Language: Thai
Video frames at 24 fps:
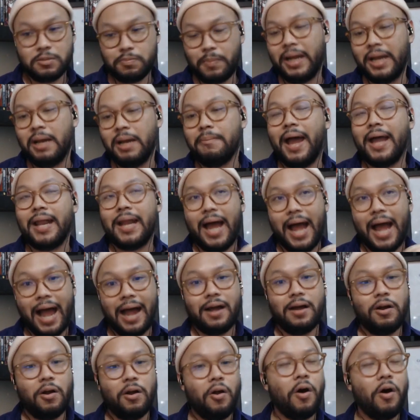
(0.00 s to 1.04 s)
Spider-Man
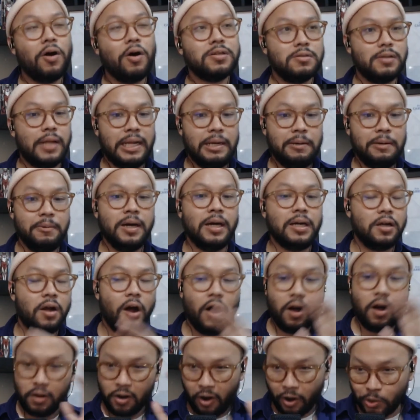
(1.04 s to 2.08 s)
Across Spider-Verse
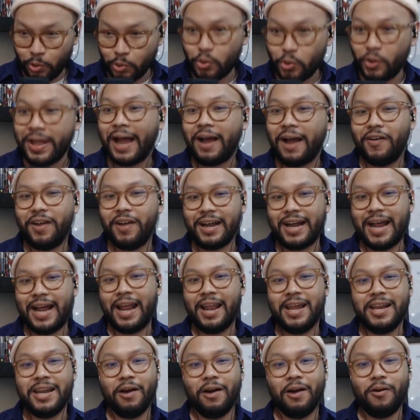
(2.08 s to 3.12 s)
ก็ขอดูตัวอย่างก่อนละ
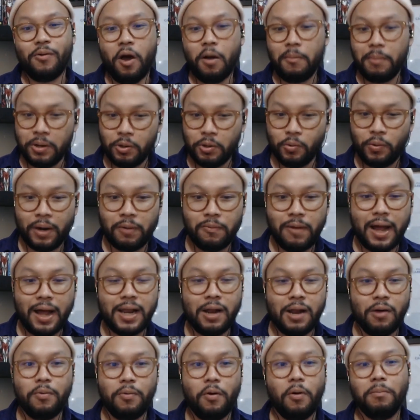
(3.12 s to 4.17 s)
กันแล้วเดี๋ยวลองมาดูกัน
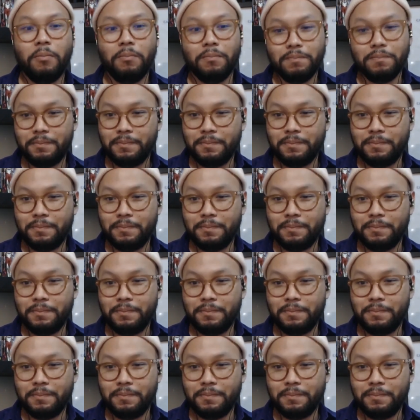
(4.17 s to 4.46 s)
ว่าเรา